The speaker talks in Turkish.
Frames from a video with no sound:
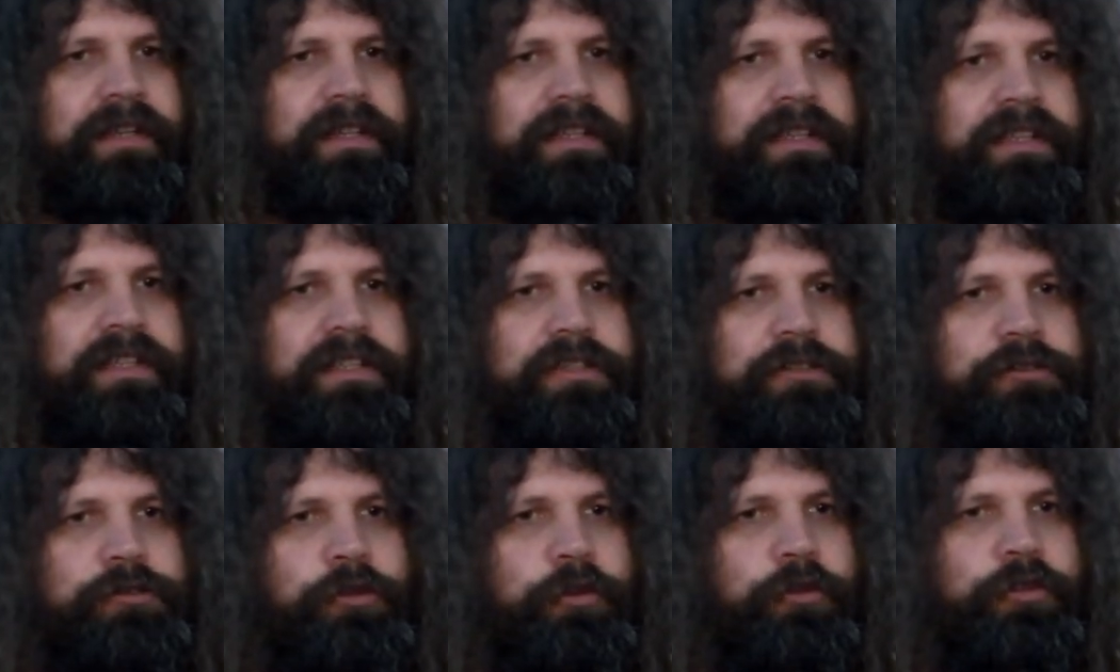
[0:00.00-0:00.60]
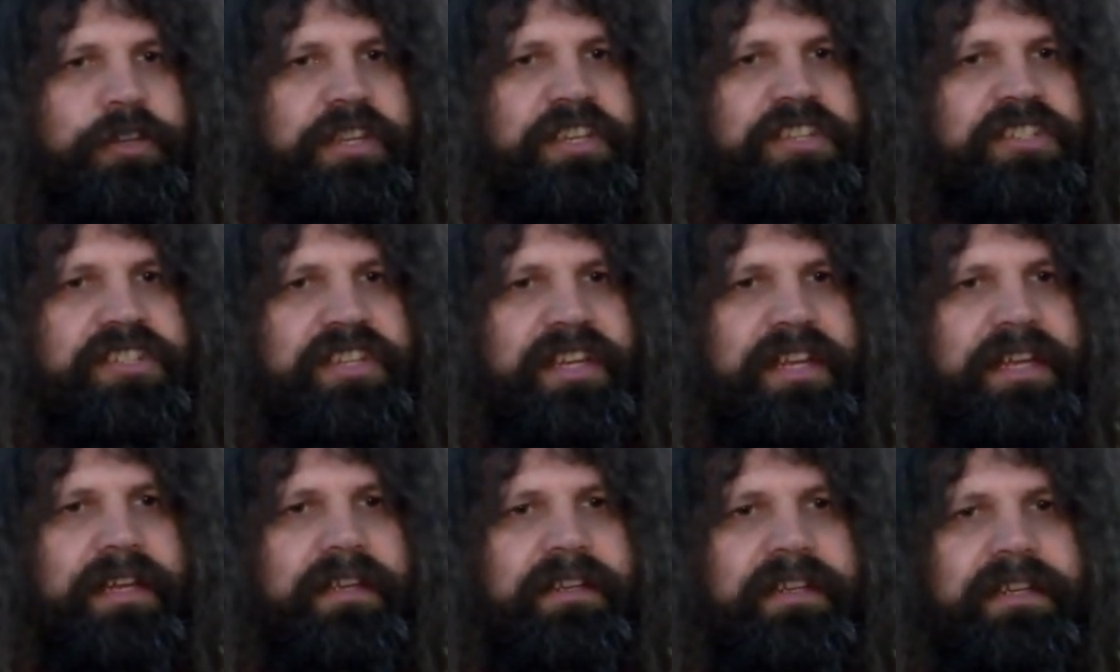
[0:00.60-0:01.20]
e,
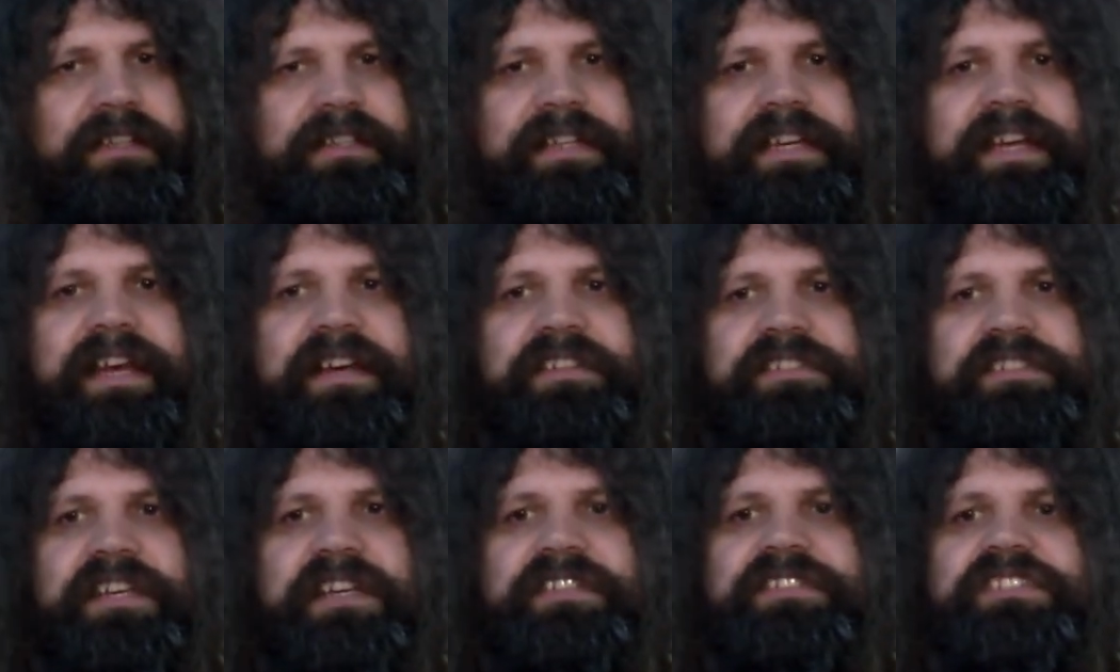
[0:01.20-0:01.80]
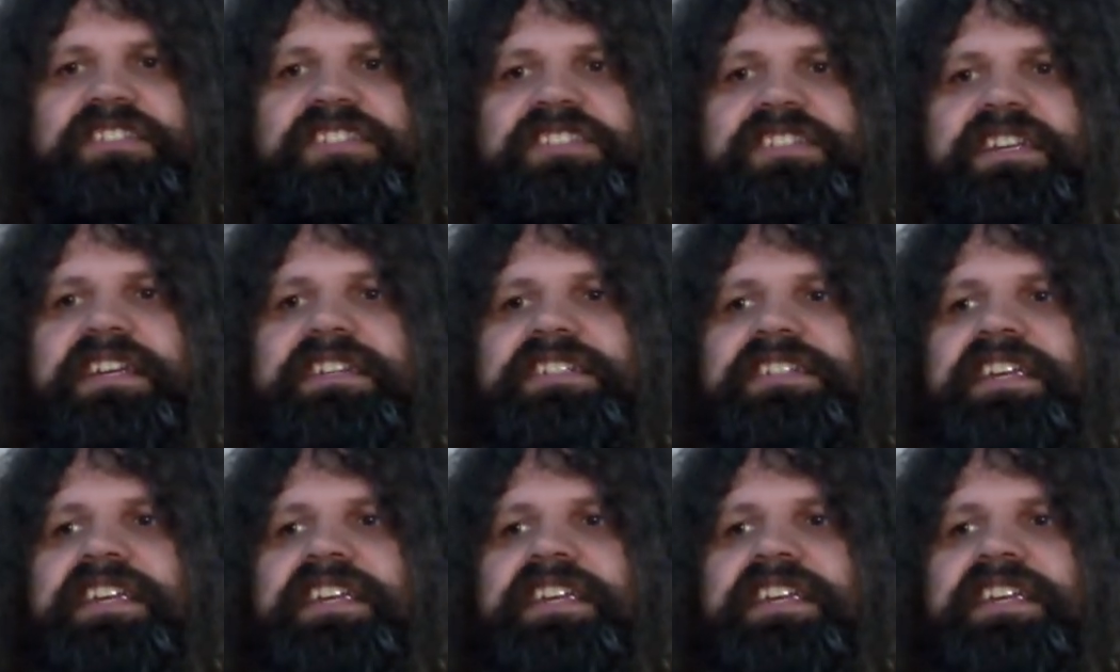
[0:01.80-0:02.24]
söyleyeceği ya da kazandıracağı